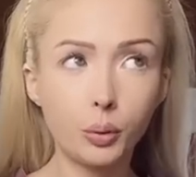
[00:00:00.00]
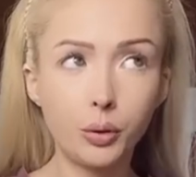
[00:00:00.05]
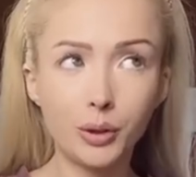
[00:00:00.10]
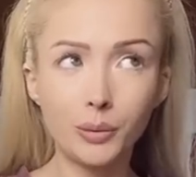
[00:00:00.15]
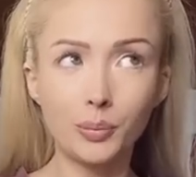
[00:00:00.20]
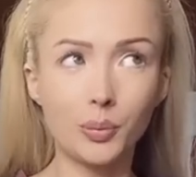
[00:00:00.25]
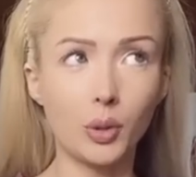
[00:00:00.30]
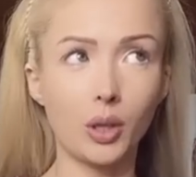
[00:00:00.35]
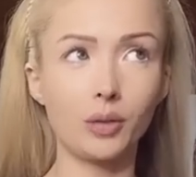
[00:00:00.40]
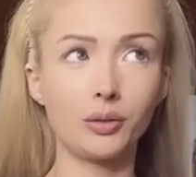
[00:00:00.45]

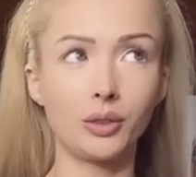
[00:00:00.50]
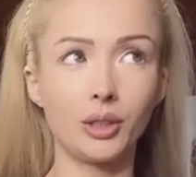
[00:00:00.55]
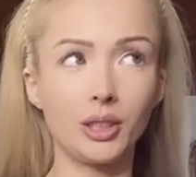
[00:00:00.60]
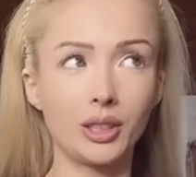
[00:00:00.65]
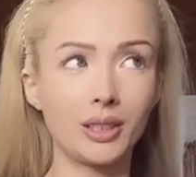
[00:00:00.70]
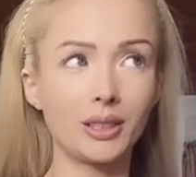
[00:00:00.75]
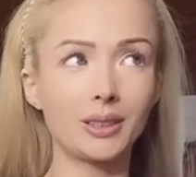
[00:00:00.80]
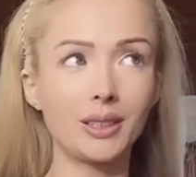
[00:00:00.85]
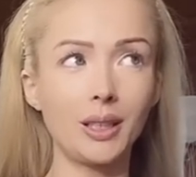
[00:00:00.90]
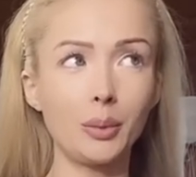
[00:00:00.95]
Правда,
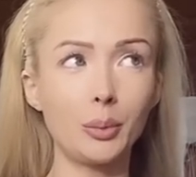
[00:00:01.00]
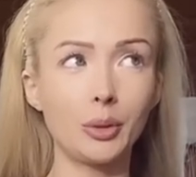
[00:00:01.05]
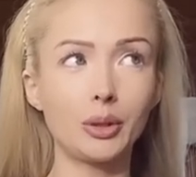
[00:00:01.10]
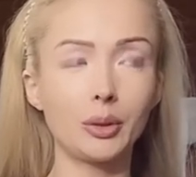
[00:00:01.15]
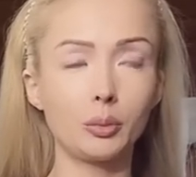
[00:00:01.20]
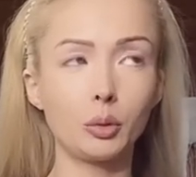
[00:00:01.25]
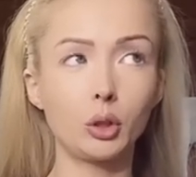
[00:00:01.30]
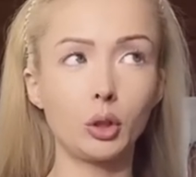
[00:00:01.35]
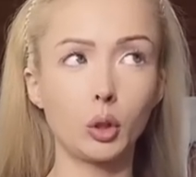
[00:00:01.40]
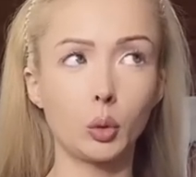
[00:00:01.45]
никогда об
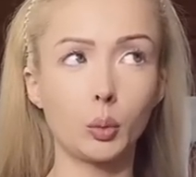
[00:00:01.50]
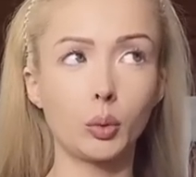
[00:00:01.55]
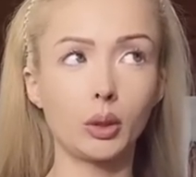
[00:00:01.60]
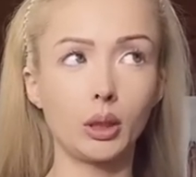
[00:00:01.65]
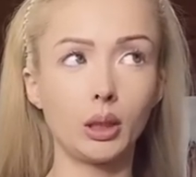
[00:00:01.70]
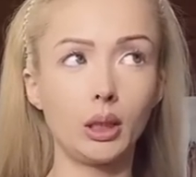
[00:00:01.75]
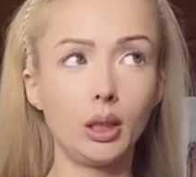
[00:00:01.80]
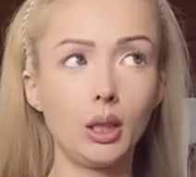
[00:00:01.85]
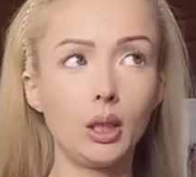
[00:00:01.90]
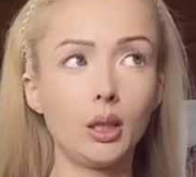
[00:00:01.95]
этом не
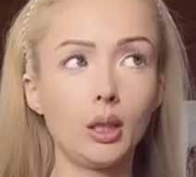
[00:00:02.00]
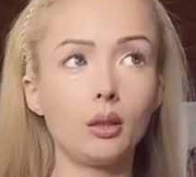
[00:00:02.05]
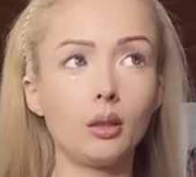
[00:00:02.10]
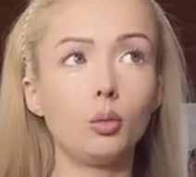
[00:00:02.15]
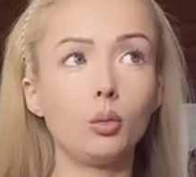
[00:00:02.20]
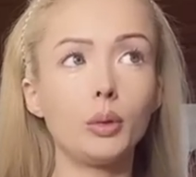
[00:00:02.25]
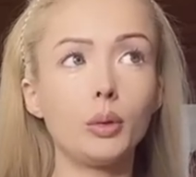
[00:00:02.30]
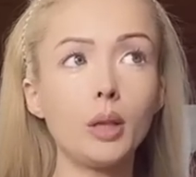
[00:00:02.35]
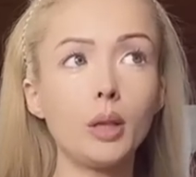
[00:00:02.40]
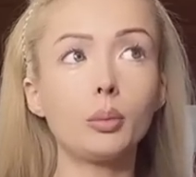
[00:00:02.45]
думала.
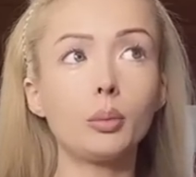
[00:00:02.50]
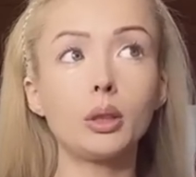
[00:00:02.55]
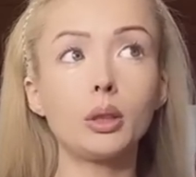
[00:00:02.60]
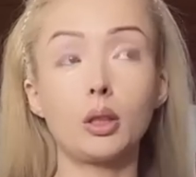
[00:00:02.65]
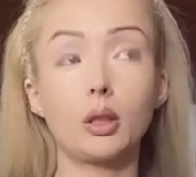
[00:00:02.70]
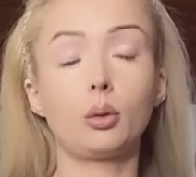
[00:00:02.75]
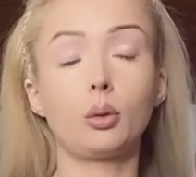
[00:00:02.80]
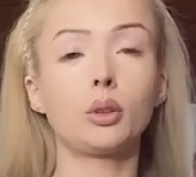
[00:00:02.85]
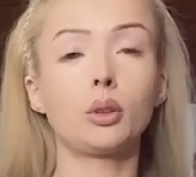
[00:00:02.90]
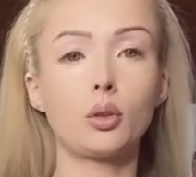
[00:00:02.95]
У меня был
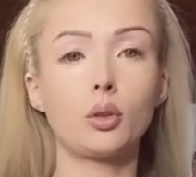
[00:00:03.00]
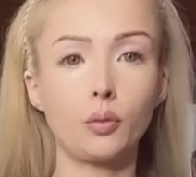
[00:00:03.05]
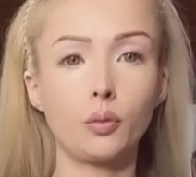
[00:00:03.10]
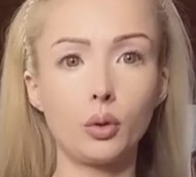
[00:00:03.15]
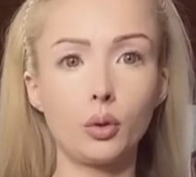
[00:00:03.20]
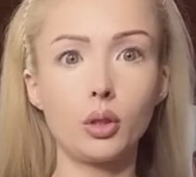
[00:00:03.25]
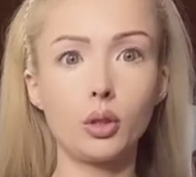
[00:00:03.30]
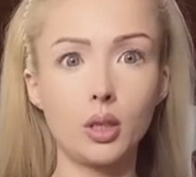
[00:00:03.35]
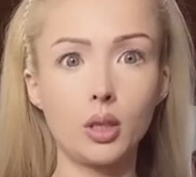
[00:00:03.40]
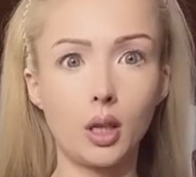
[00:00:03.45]
какой-то
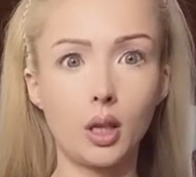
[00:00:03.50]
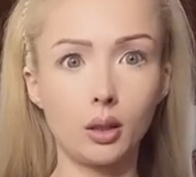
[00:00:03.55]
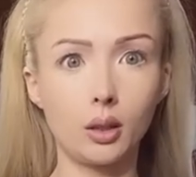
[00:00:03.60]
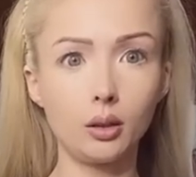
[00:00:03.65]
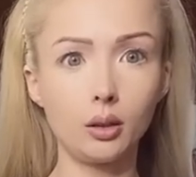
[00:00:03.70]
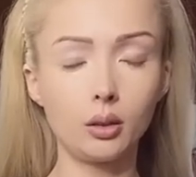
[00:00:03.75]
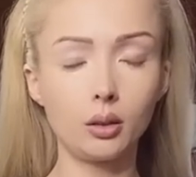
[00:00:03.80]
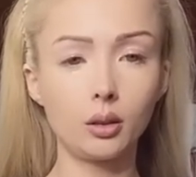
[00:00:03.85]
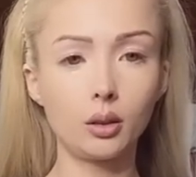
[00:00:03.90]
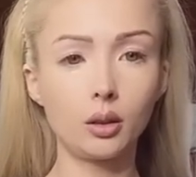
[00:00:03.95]
свой
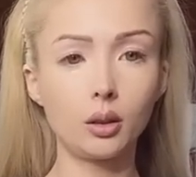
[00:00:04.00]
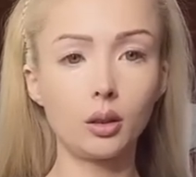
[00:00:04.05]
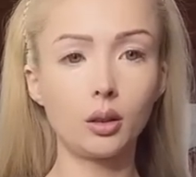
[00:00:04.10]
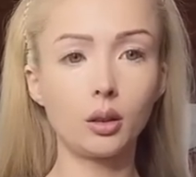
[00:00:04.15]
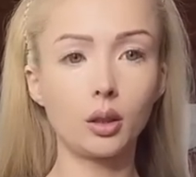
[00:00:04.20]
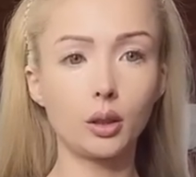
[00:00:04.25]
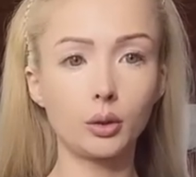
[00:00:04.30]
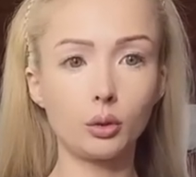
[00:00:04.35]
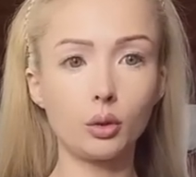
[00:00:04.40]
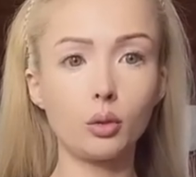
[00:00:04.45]
идеал,
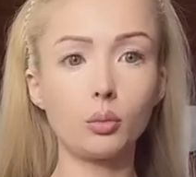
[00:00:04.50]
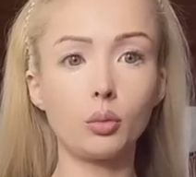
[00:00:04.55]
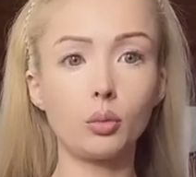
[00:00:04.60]
к которому